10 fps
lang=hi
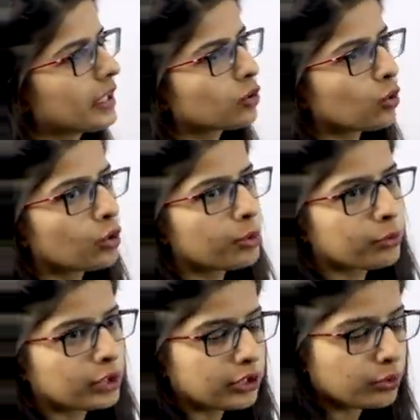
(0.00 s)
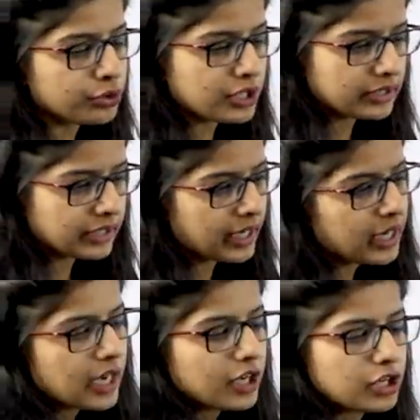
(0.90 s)
लिए दोनों इंपॉर्टेंट हो जाते हैं
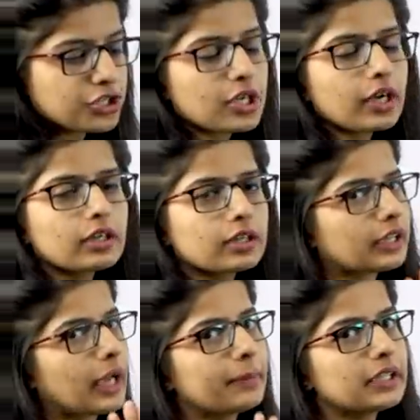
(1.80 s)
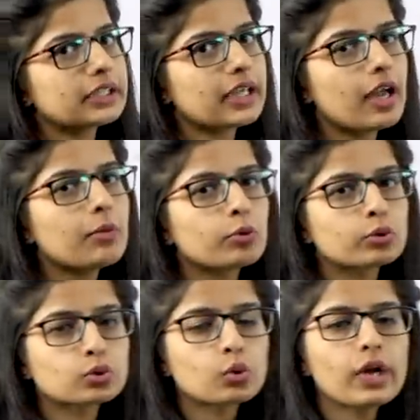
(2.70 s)
रशिया कैपिटल क्या है
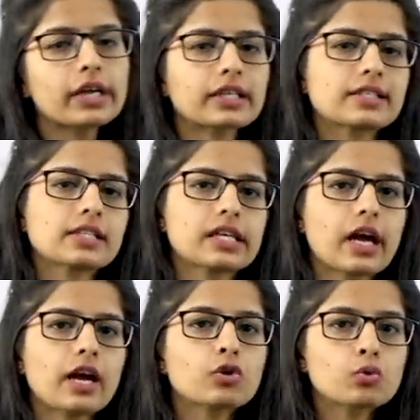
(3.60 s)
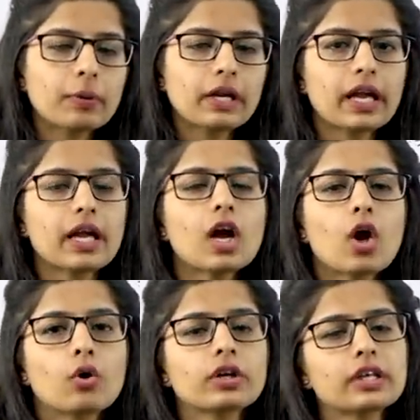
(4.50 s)
मॉस्को है करेंसी क्या है रूबल है
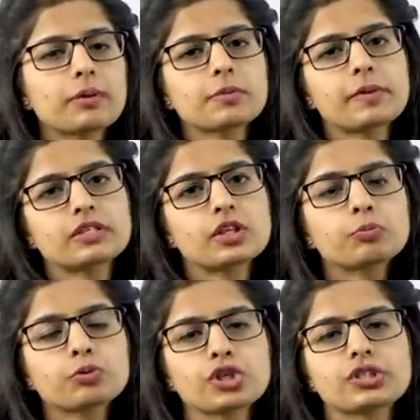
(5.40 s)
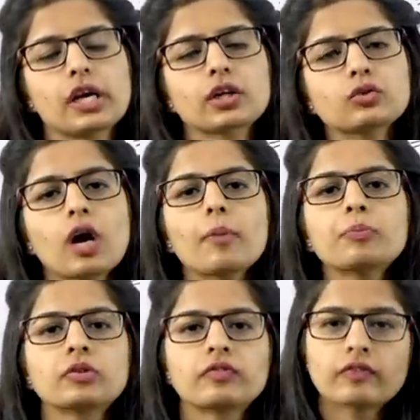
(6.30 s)
और अगर आपसे प्रेसिडेंट पूछा जाएगा तो
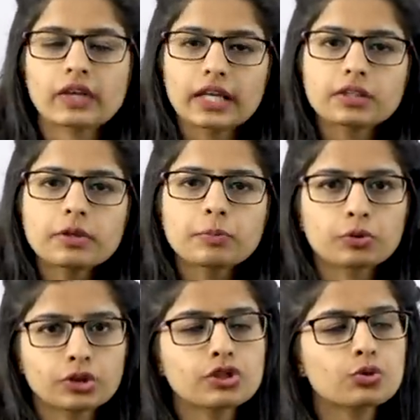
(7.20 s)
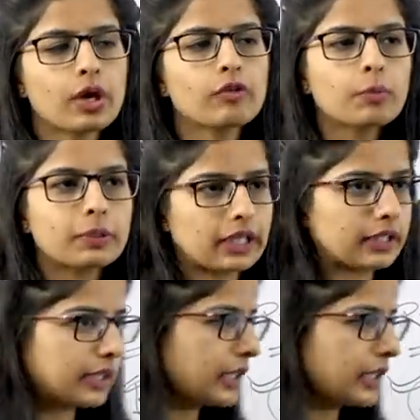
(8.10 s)
आप व्लादिमिर पुतिन जो हैं वो बता देंगे